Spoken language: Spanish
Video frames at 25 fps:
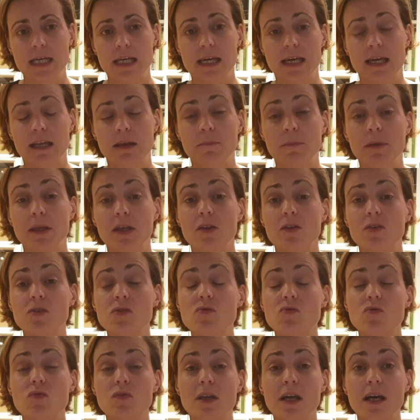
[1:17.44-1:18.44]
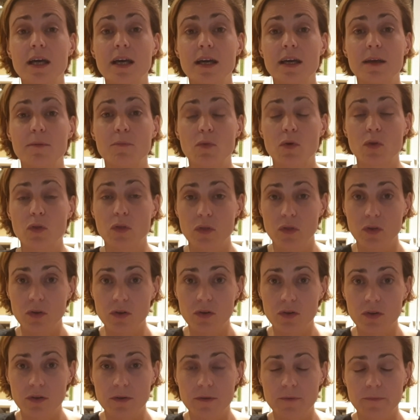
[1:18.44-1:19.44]
El miedo es una
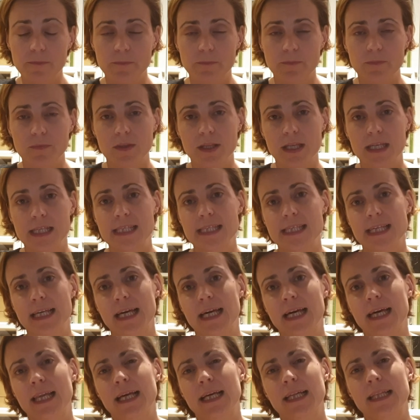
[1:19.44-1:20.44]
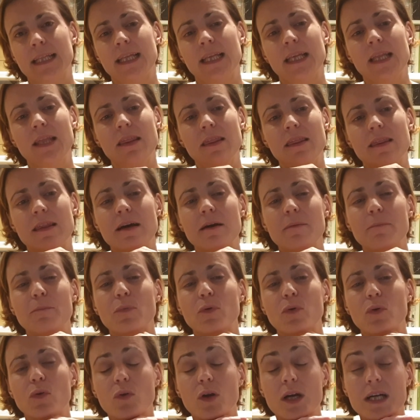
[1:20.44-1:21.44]
emoción que se caracteriza
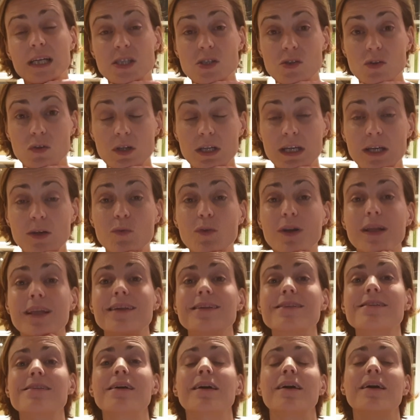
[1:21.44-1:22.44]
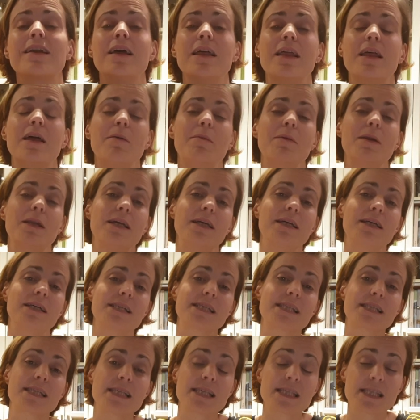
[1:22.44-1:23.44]
por ocasionar una desagradable
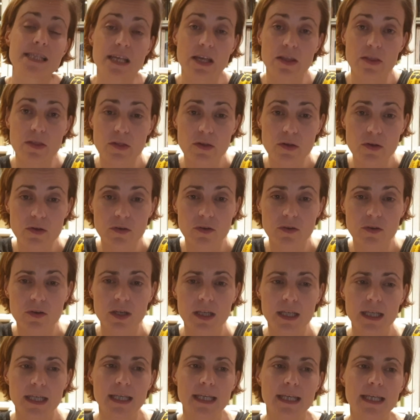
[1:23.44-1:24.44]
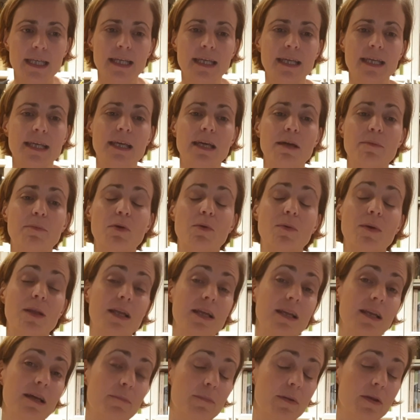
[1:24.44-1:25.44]
sensación que
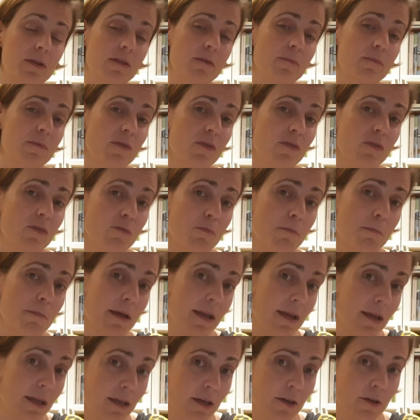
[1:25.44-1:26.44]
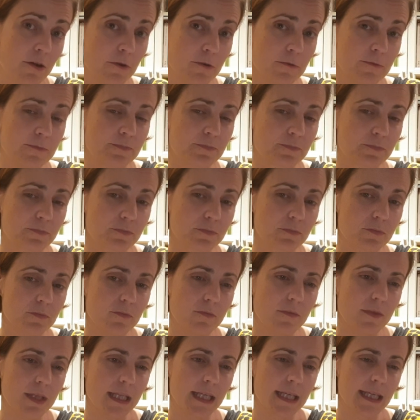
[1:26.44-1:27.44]
proviene de la percepción de un peligro,
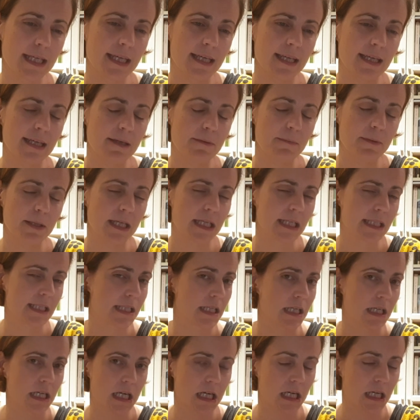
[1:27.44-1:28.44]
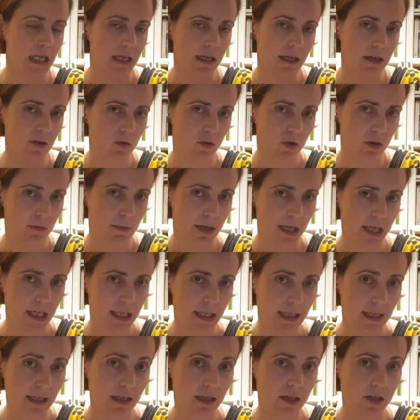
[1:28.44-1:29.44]
eh, bien sea real o
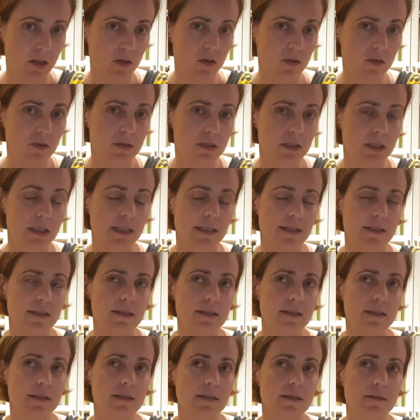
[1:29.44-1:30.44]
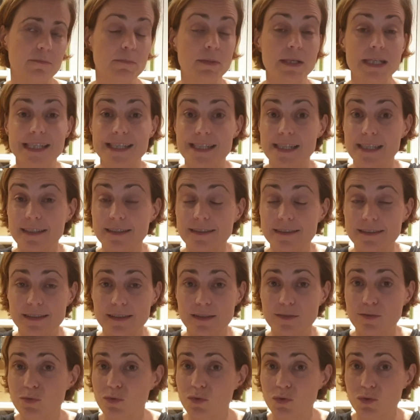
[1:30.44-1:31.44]
imaginario, eh,
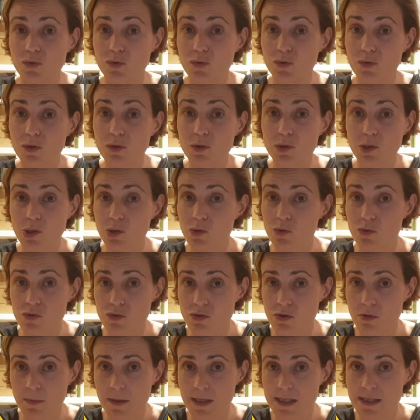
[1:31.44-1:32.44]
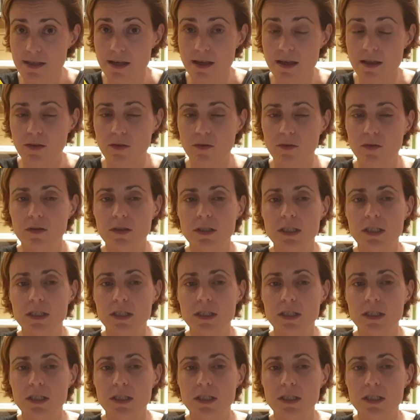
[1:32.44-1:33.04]
presente, futuro o incluso pasado.